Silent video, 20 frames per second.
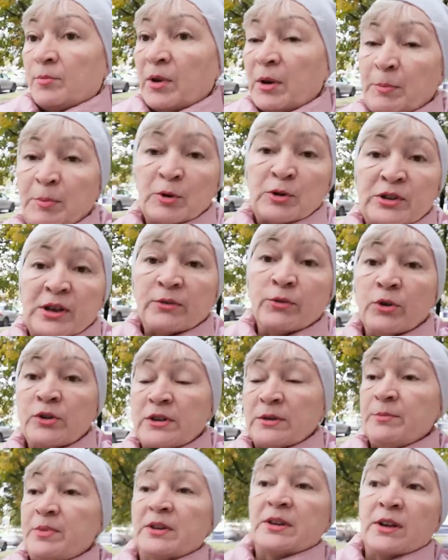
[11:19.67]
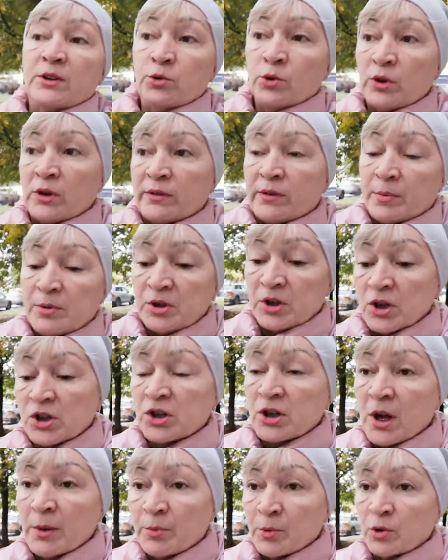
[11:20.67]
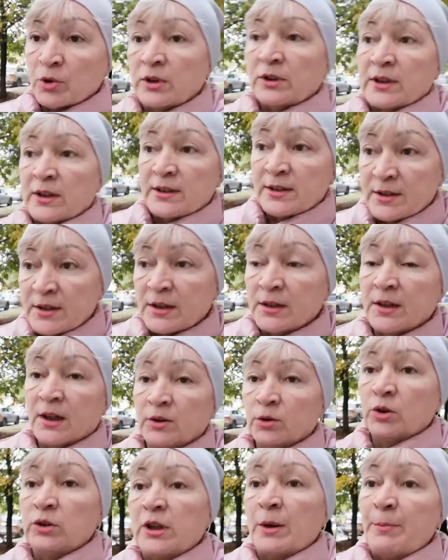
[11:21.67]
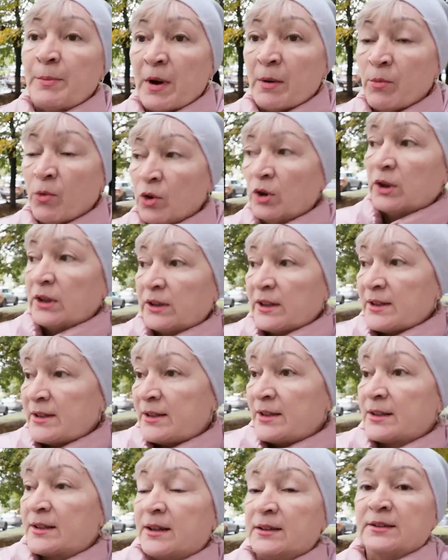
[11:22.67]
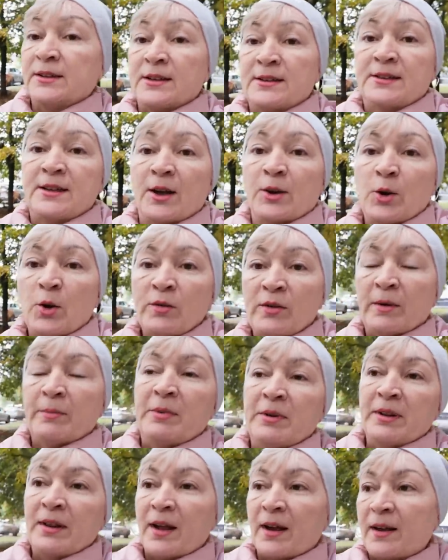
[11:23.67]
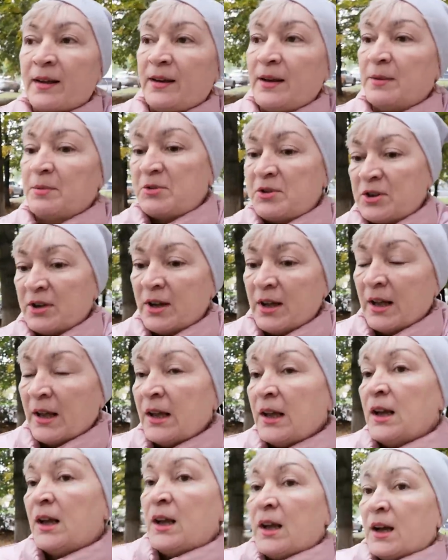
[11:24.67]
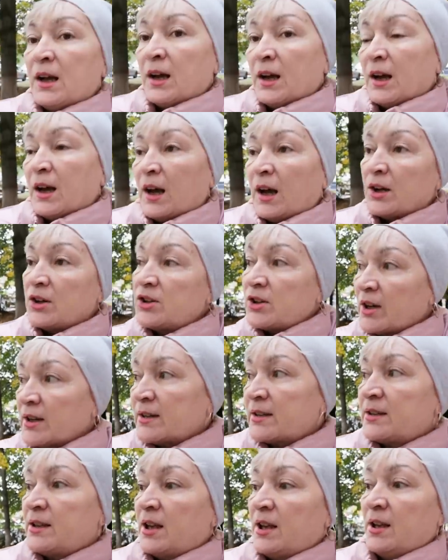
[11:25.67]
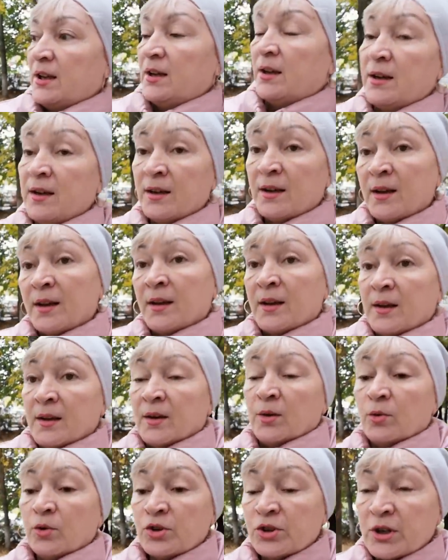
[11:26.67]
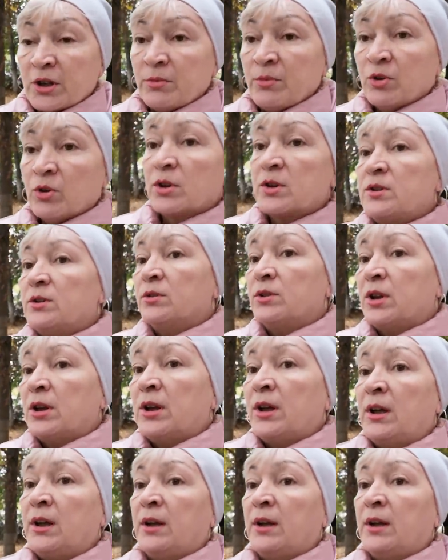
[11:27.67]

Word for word: при плюсовой температуре вообще шапку не носила, но это по молодости, когда здоровье было крепче. А сейчас ушки мерзнут,